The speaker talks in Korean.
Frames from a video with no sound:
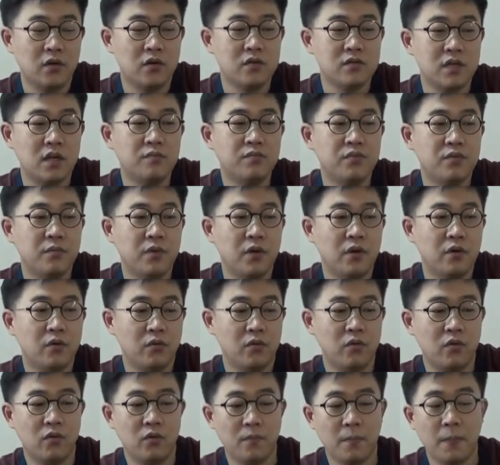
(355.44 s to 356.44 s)
그런
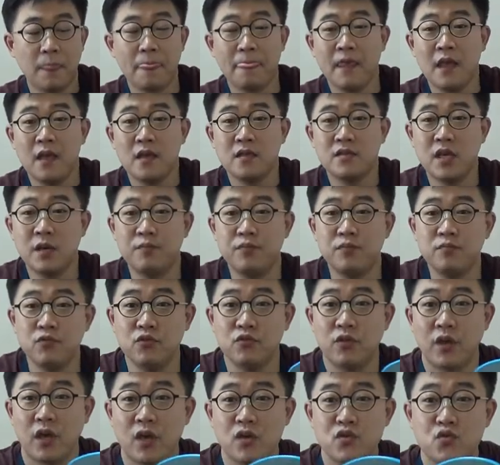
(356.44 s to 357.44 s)
상품이었고
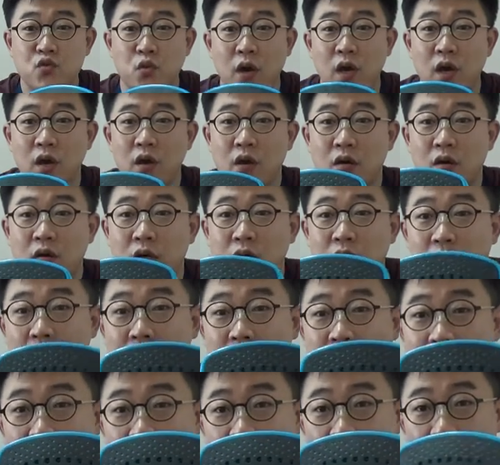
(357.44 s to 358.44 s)
제품도 되게 좋아요.
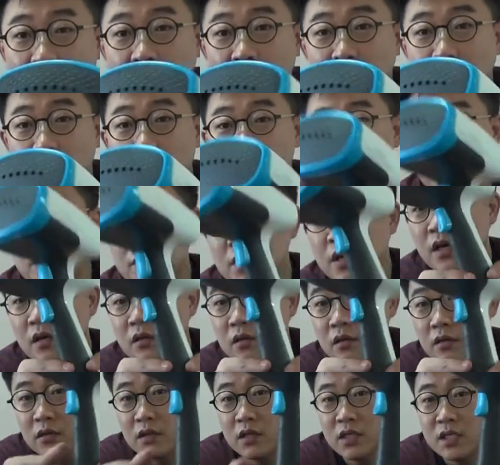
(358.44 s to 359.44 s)
이게
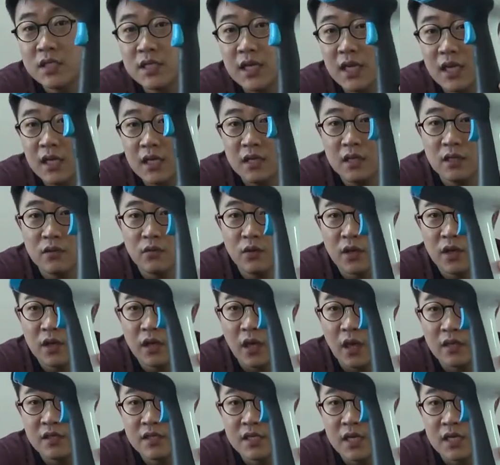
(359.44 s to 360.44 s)
보시면 디자인이
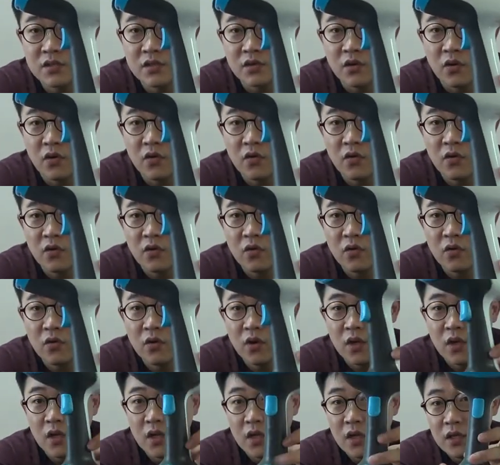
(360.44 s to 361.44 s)
되게 괜찮죠.
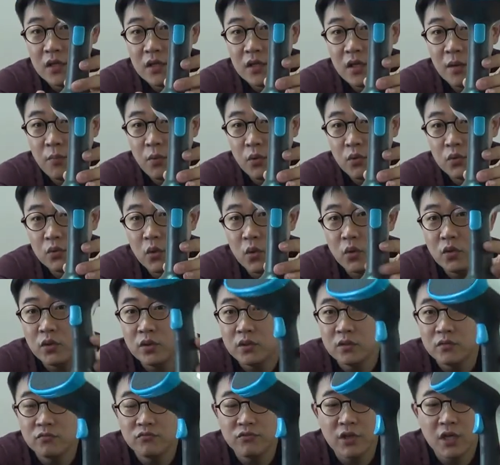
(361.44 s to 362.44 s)
이게
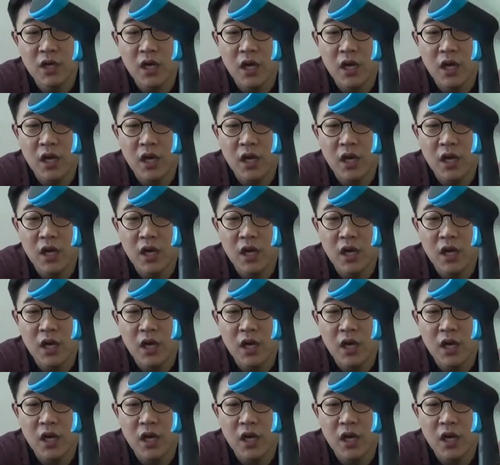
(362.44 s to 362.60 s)
보통은